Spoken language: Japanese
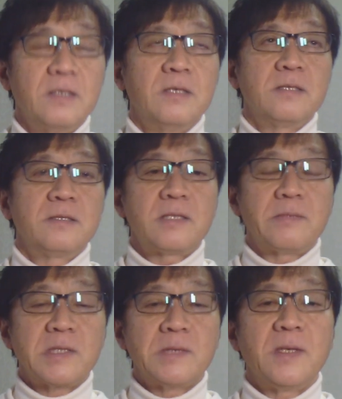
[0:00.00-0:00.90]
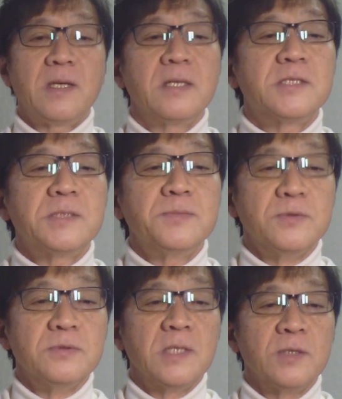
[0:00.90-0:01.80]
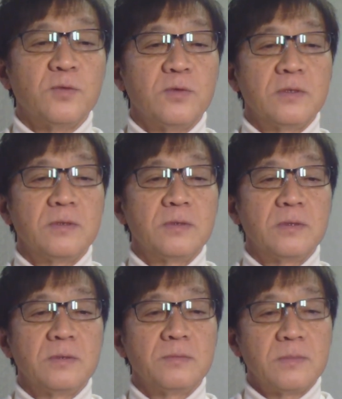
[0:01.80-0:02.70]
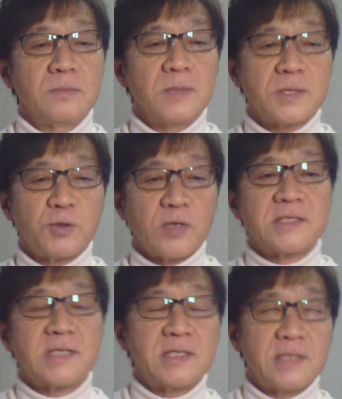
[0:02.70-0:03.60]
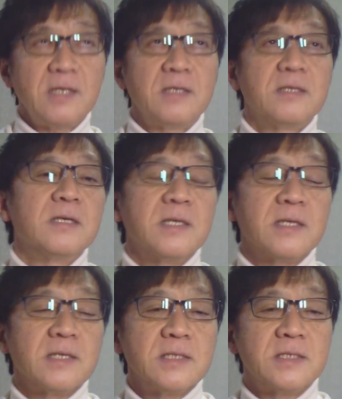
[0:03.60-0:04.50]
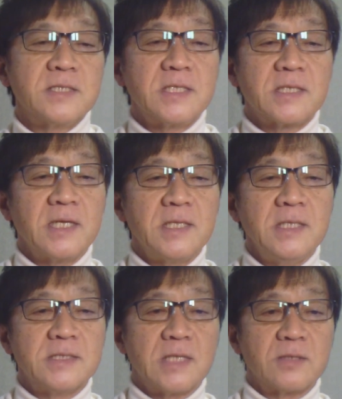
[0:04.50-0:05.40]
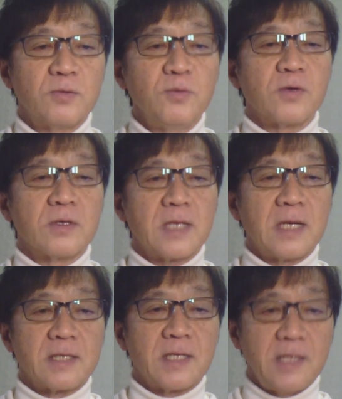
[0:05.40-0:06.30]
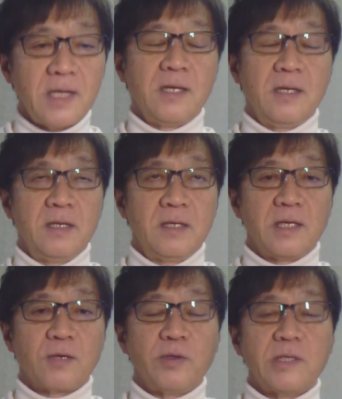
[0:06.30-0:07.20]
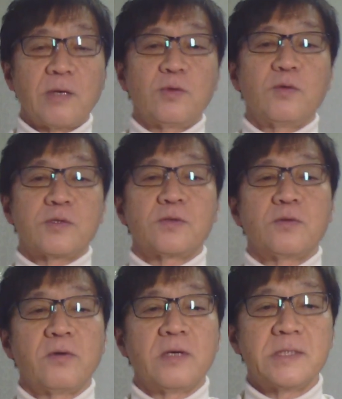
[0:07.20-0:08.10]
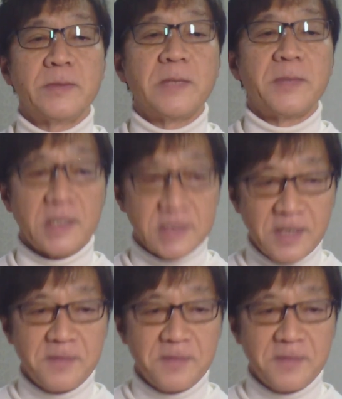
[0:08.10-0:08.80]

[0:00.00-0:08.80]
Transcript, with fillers: でたまたま一部あの、まあ、紹介された市議会議員さんとの関係で、えー、こういったことをちょっと始めてみたんですね。